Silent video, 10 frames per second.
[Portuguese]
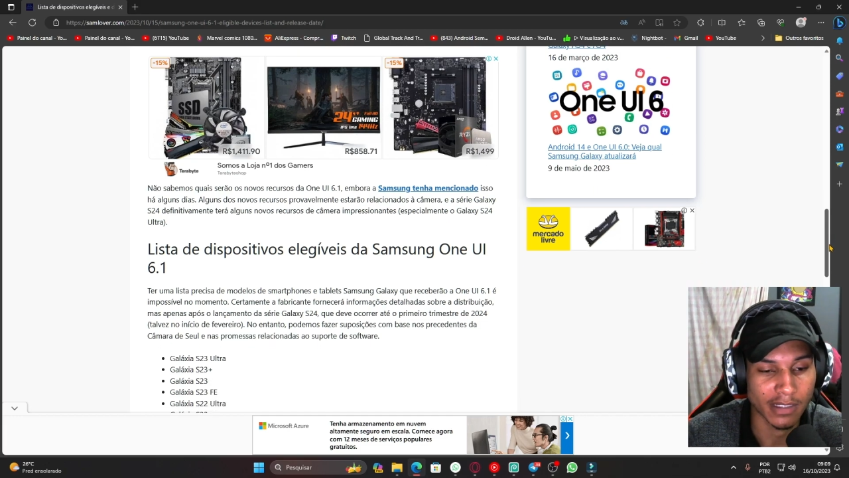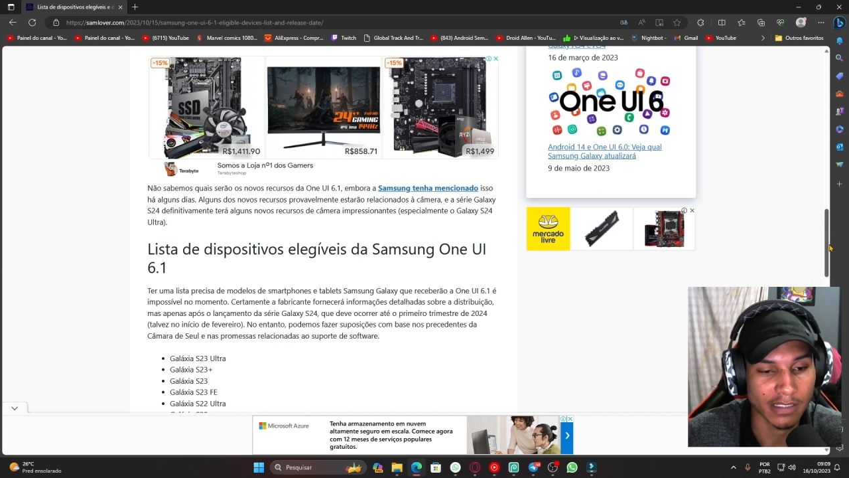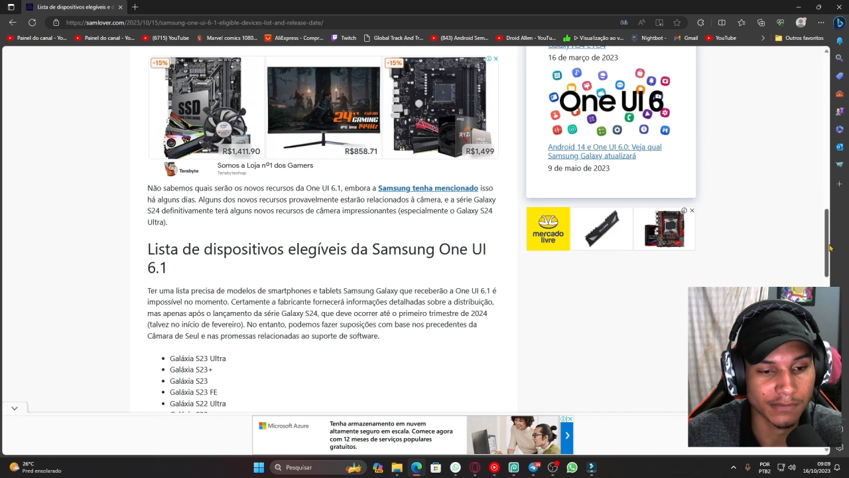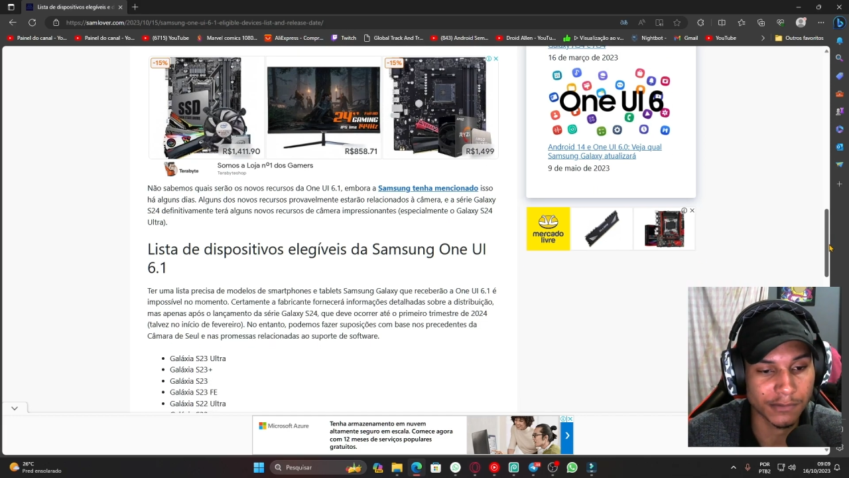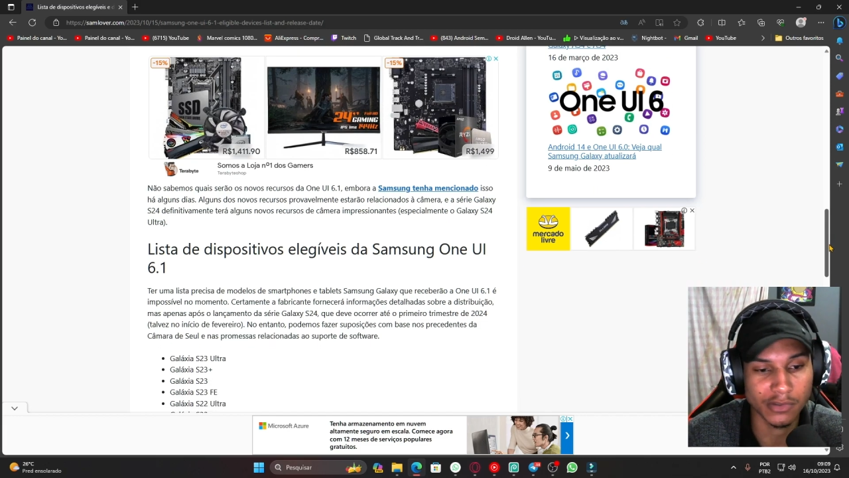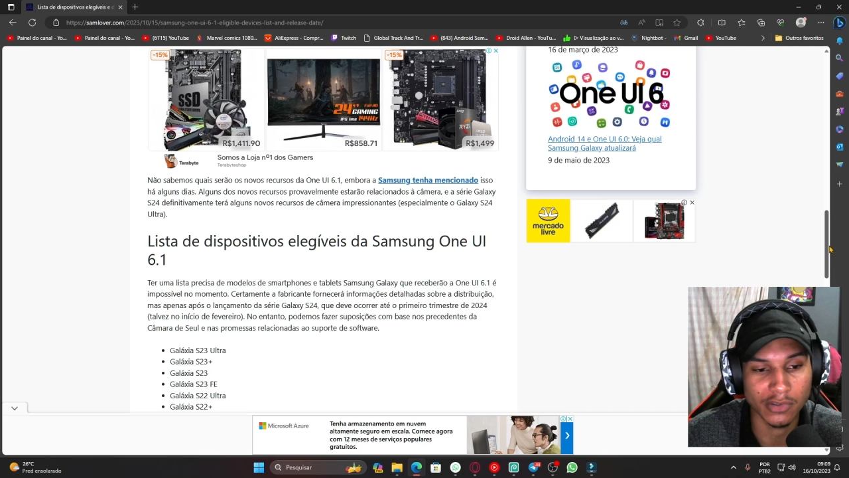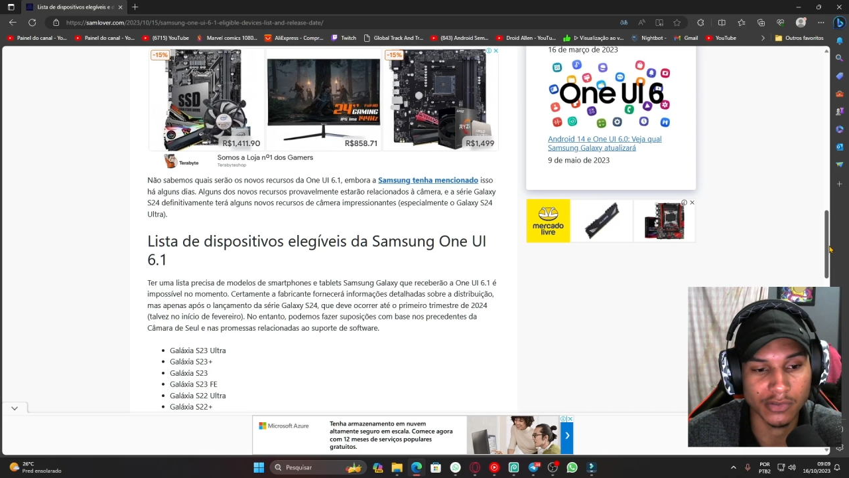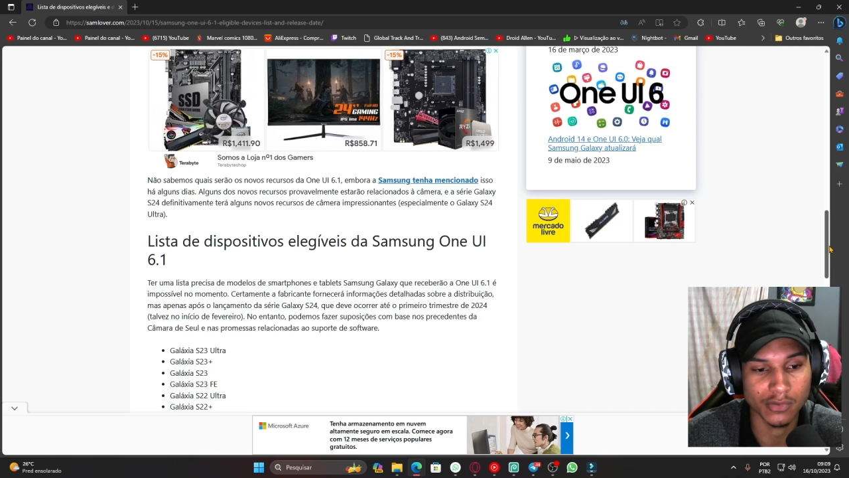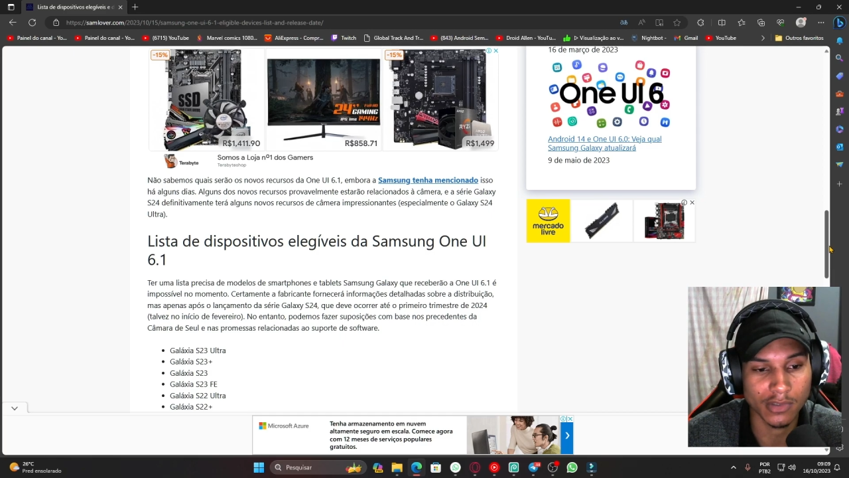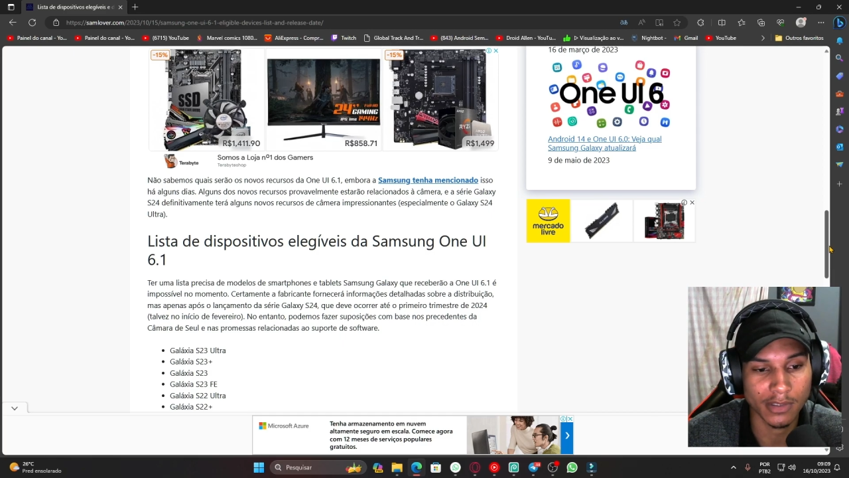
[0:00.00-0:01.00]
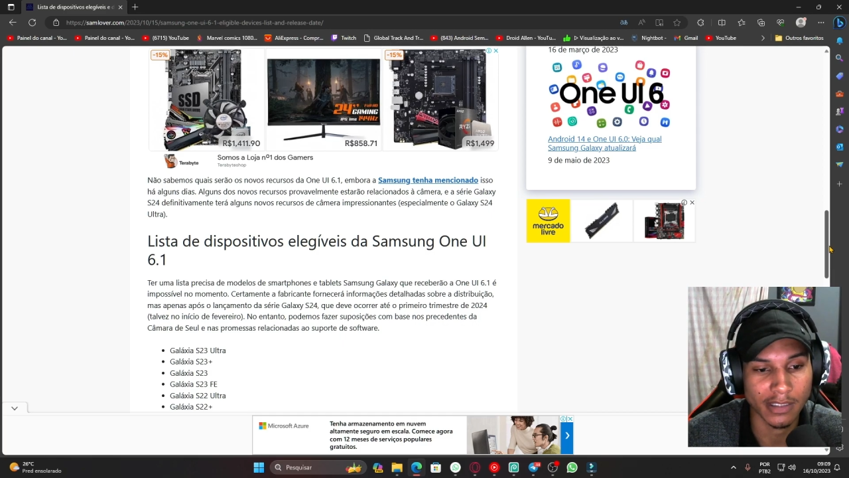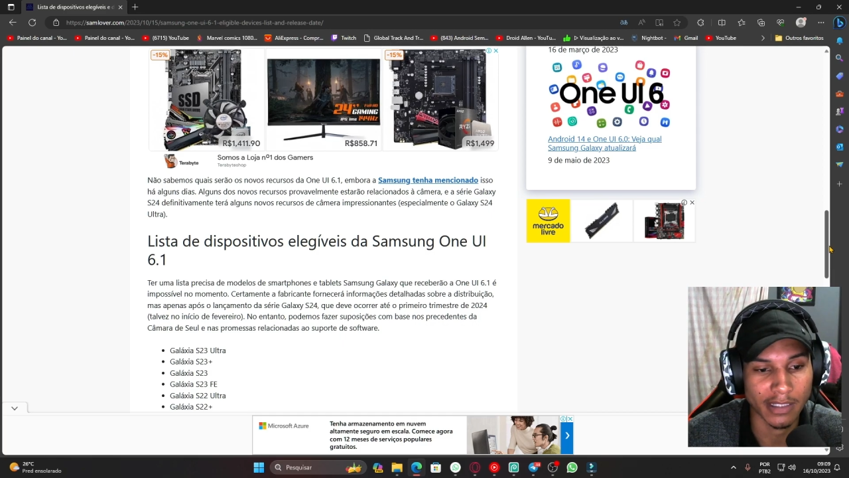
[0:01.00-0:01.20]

S22 Ultra,